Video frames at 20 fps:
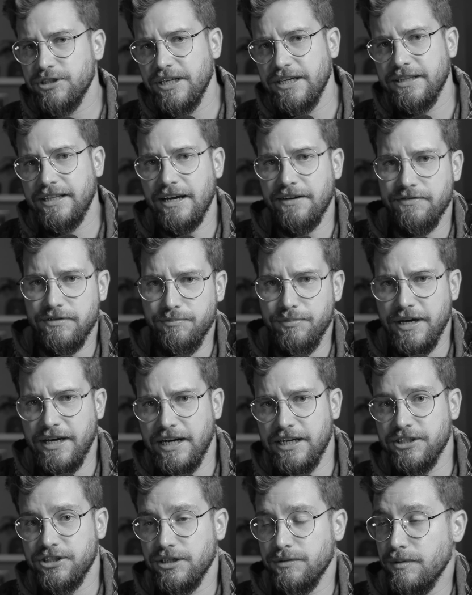się je tak
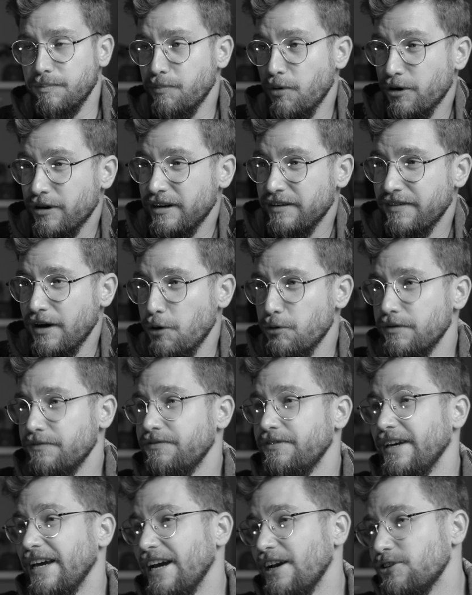wybierać, żeby pokrywały
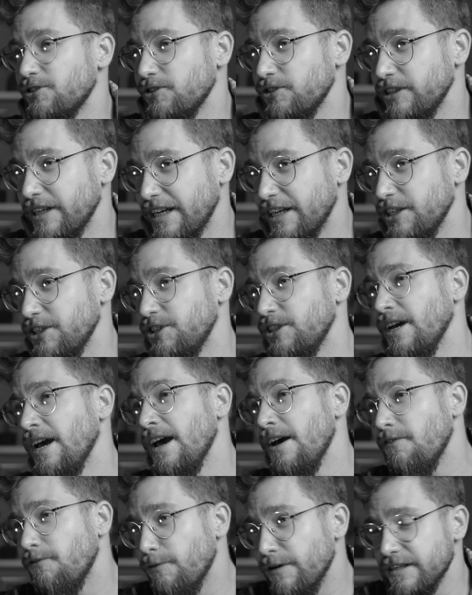większość jakichś
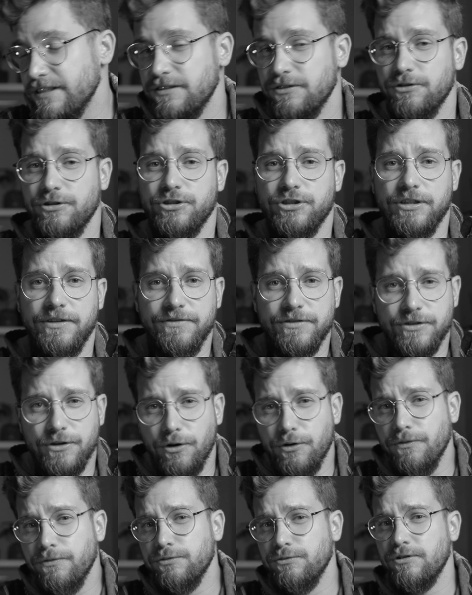własności i
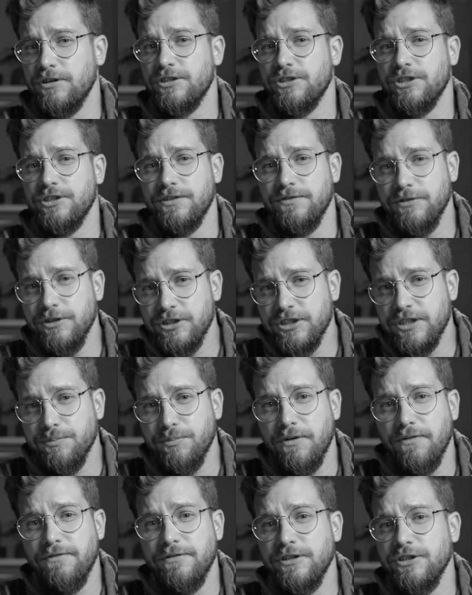wzorów, które rzeczywiście
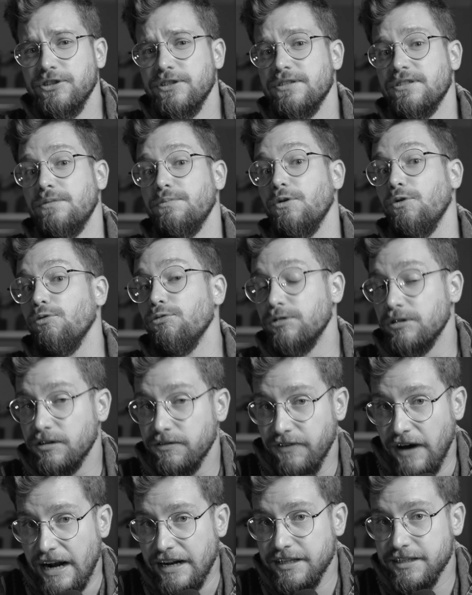powinniście sobie
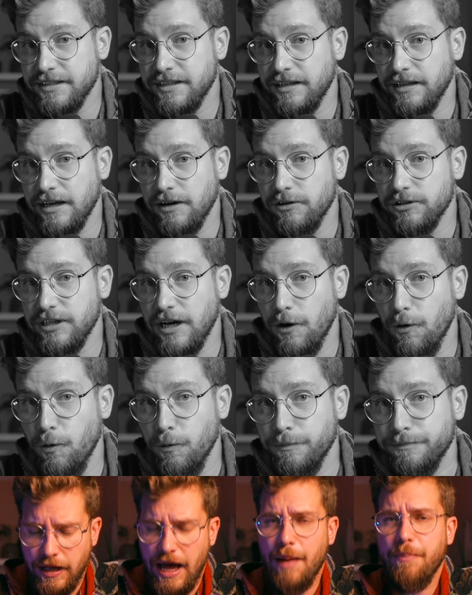utrwalić z danego działu,
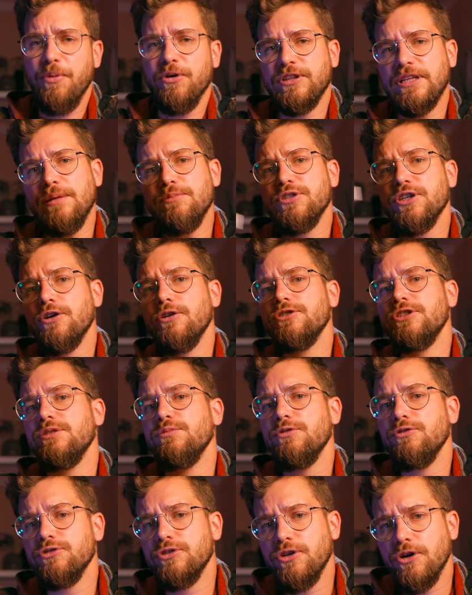a potem
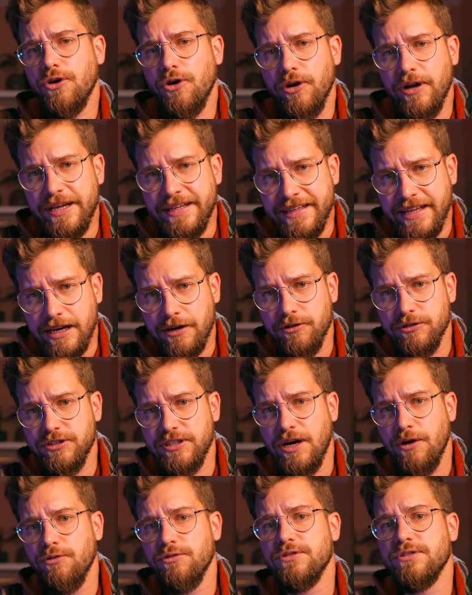przechodzimy już do kolejnego
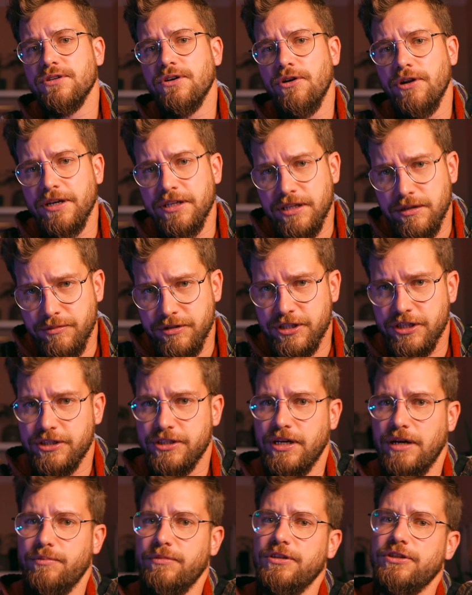działu z kolejnymi
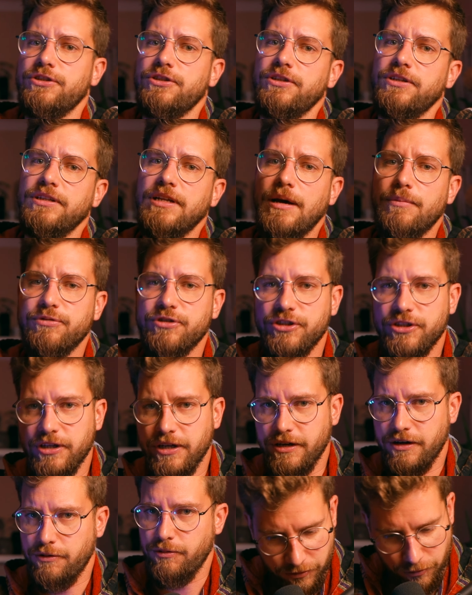rzeczami, czyli na
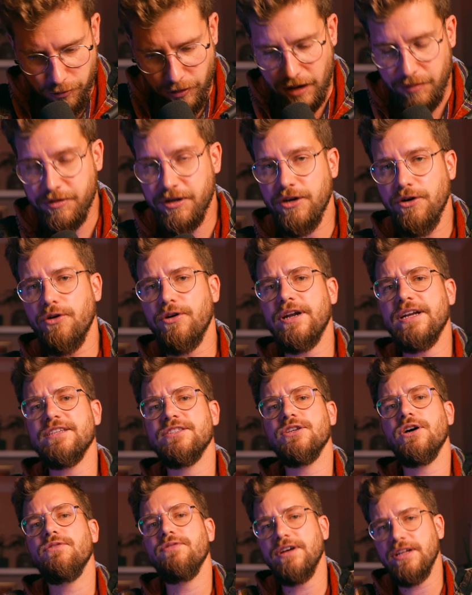przykład ułamki
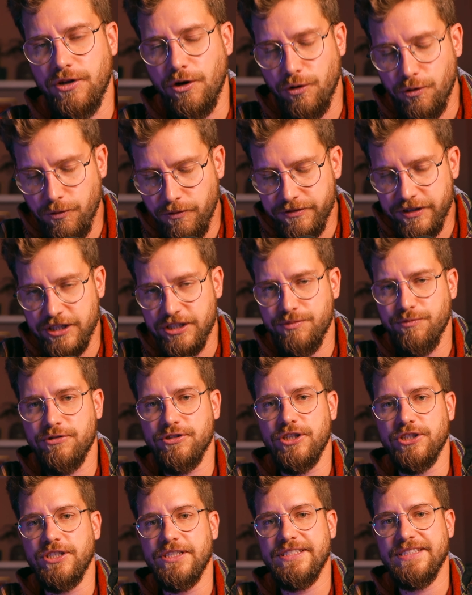okresowe, to również
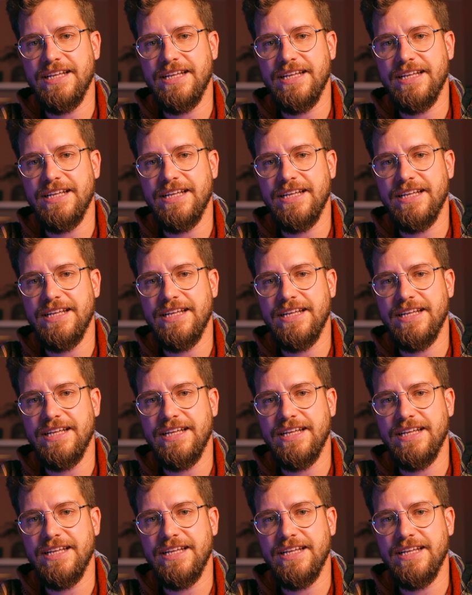możecie